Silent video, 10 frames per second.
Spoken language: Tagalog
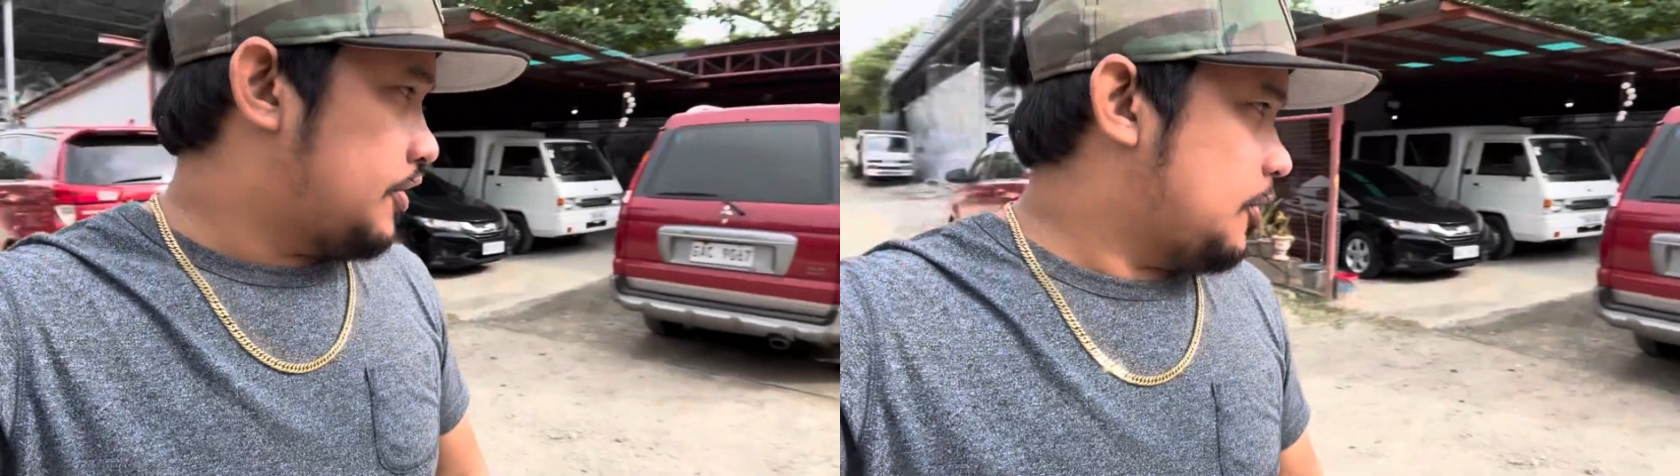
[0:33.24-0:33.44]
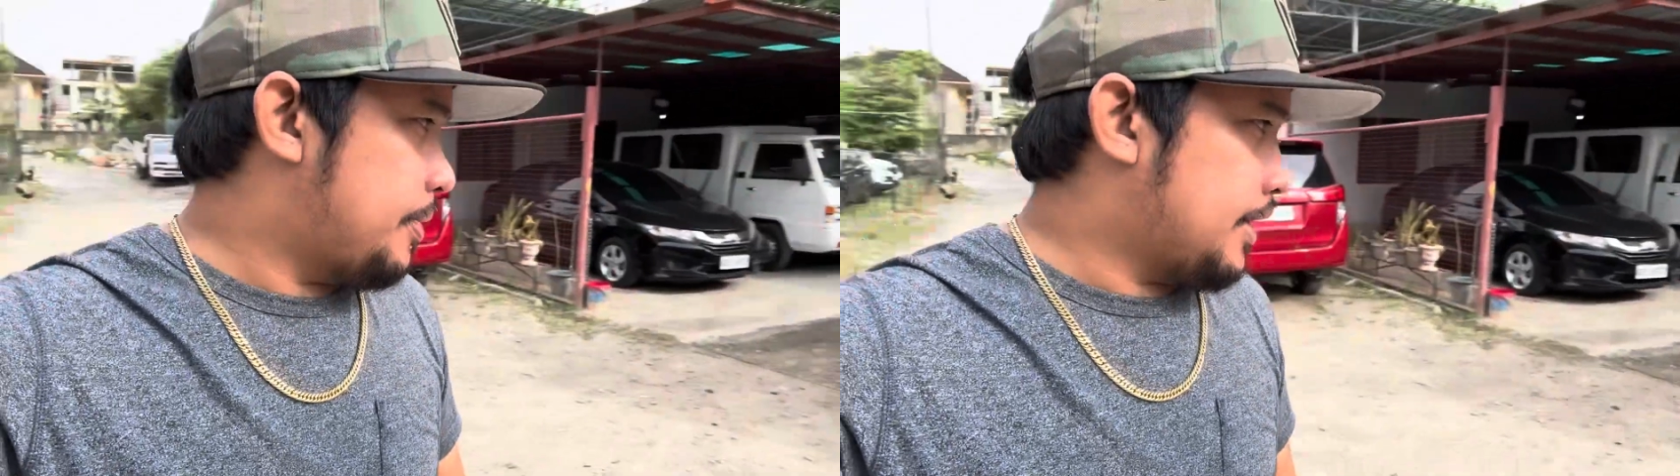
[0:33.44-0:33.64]

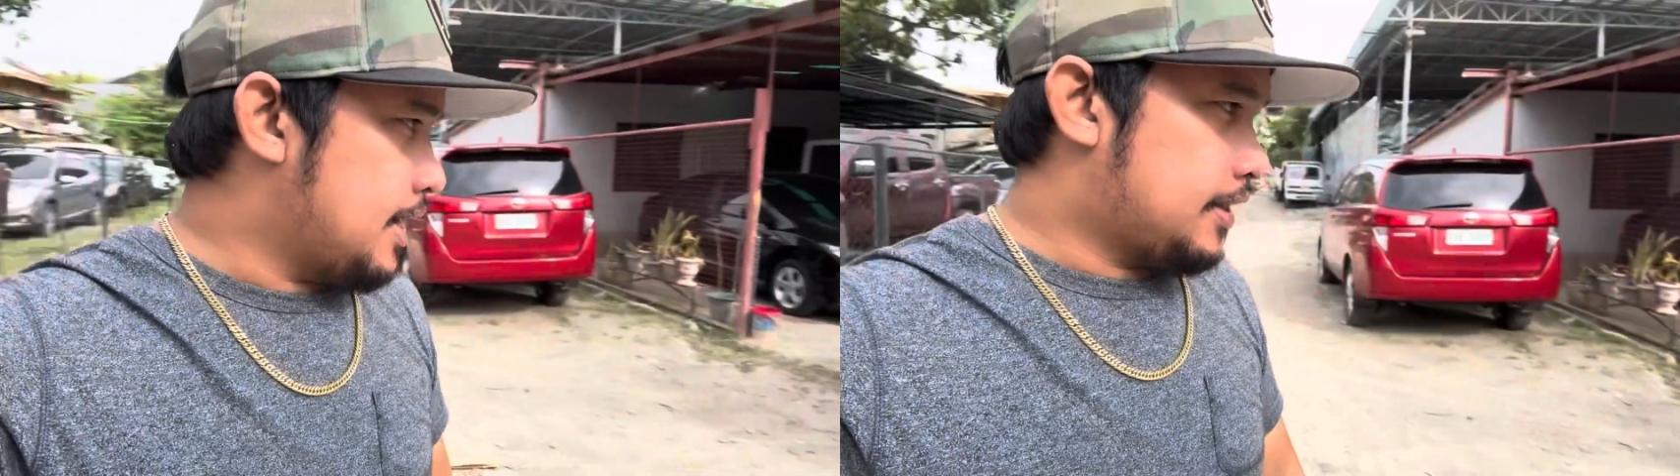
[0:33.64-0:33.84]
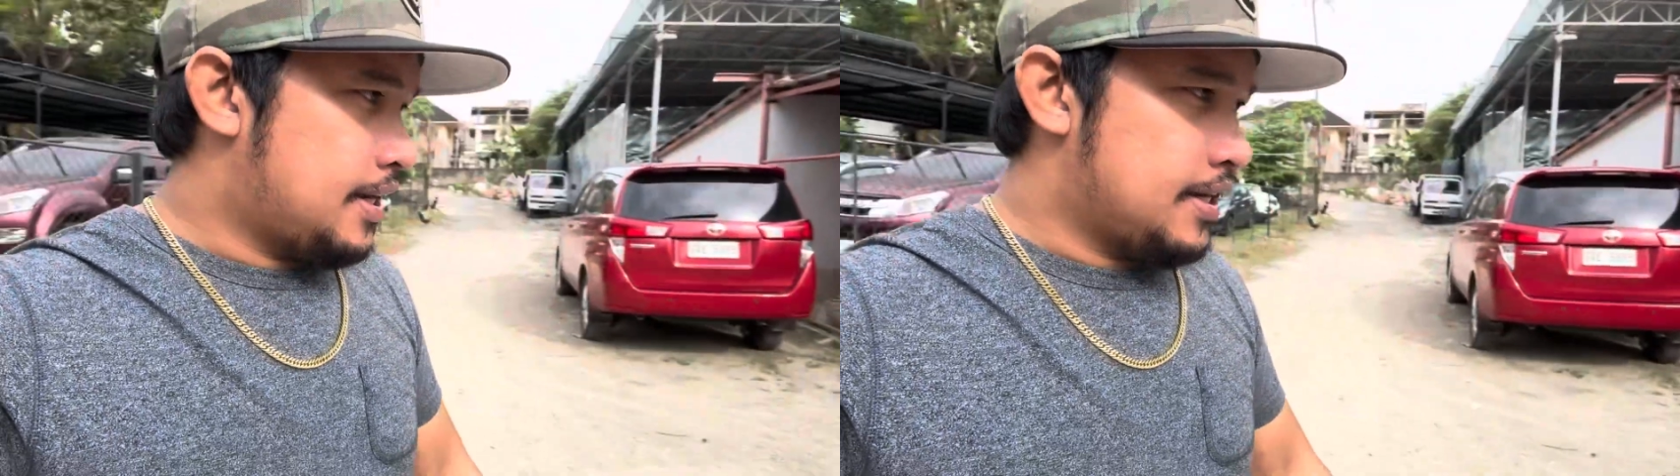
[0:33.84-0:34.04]
na
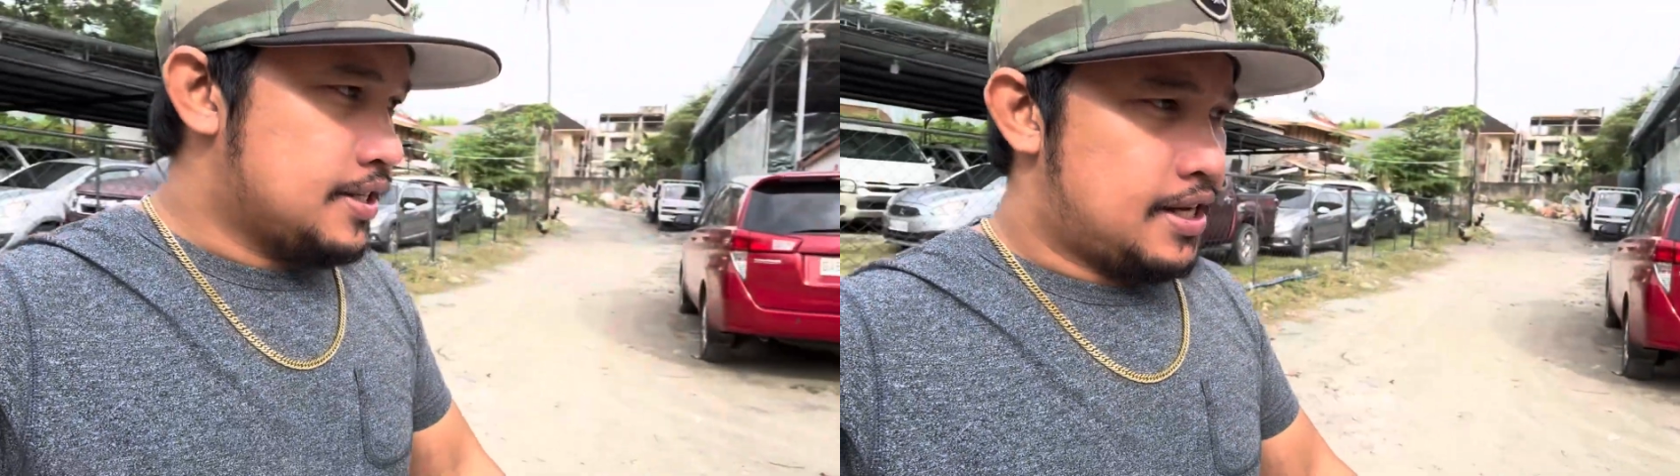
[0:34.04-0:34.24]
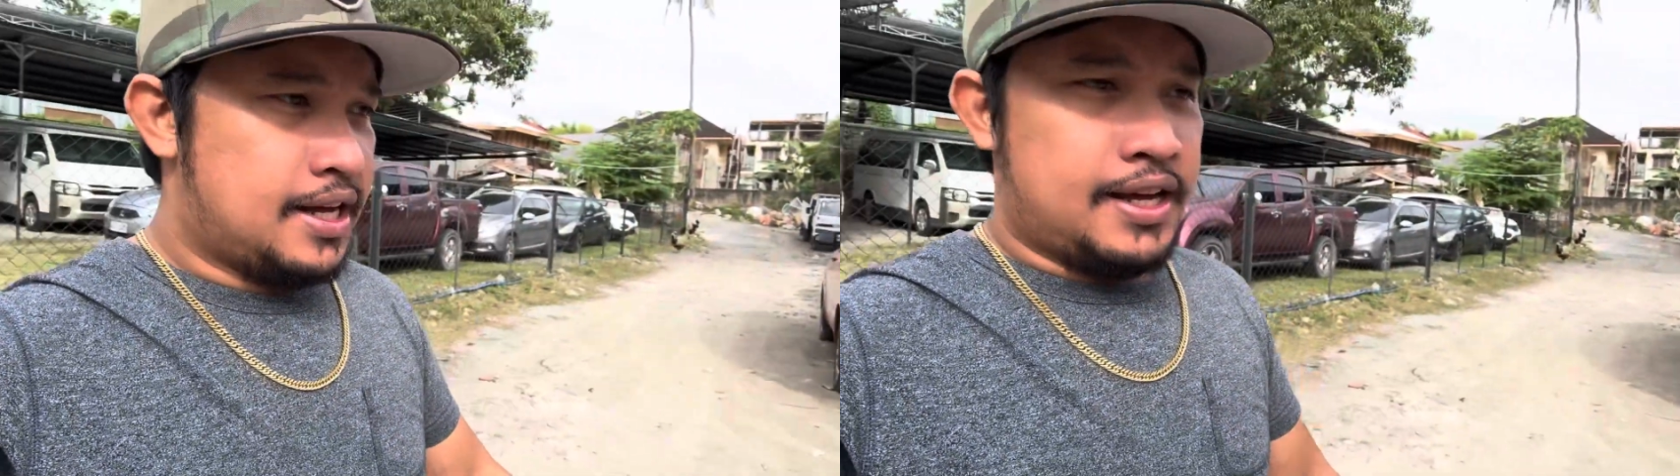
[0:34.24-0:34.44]
pakita
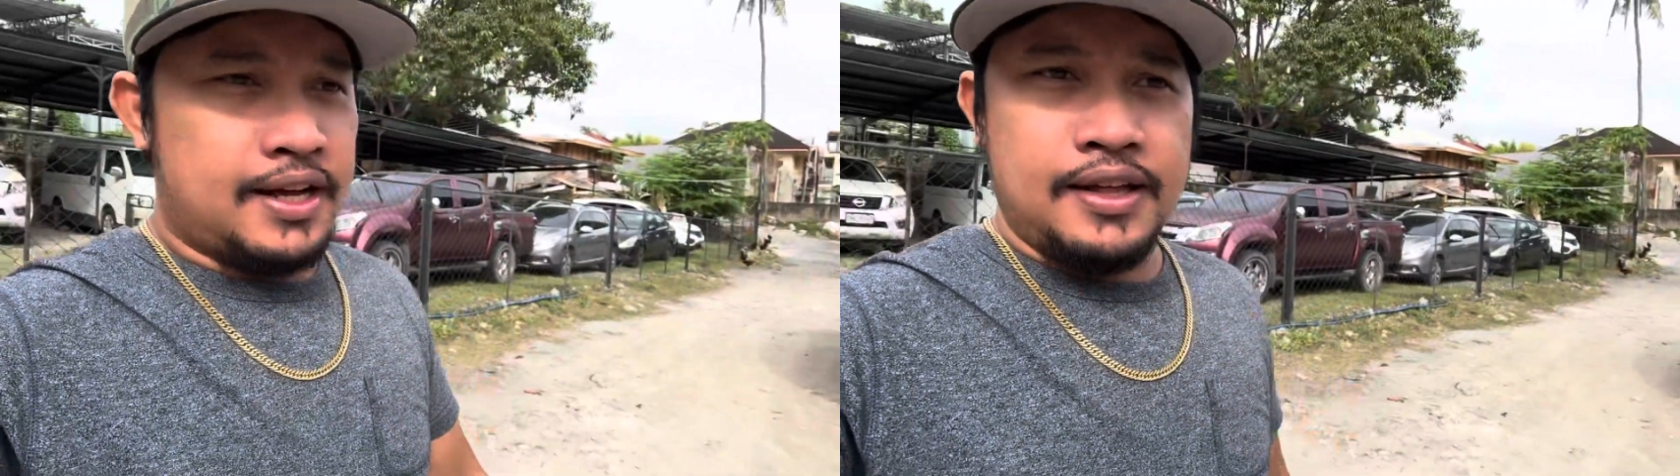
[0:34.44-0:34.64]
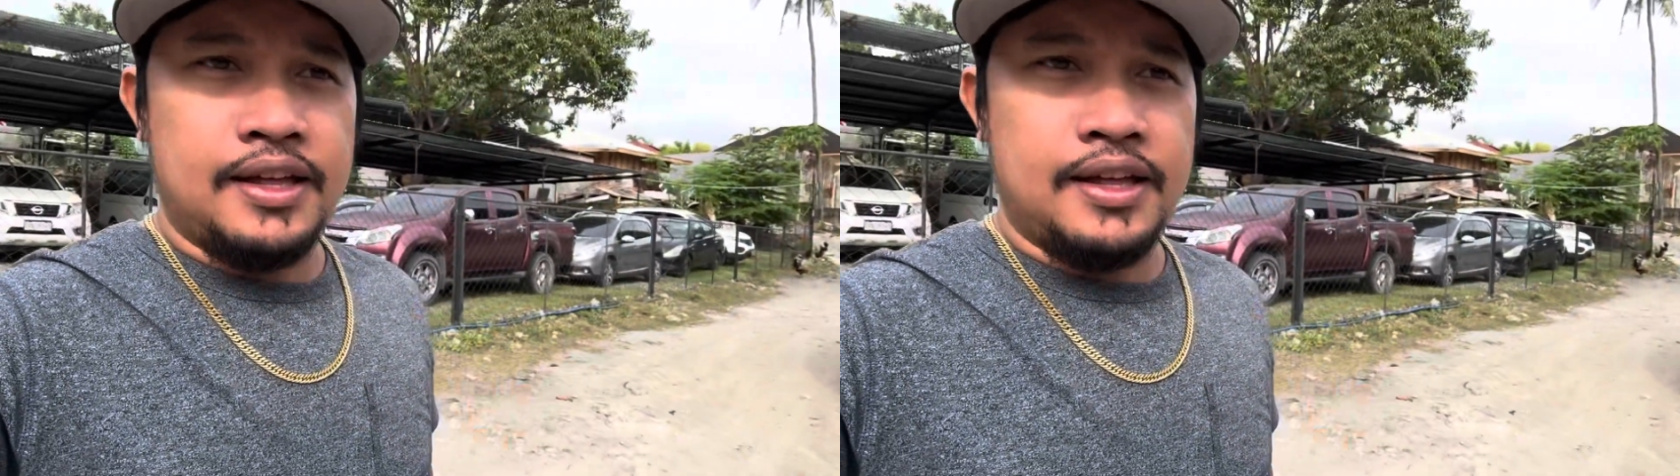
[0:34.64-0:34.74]
is uh,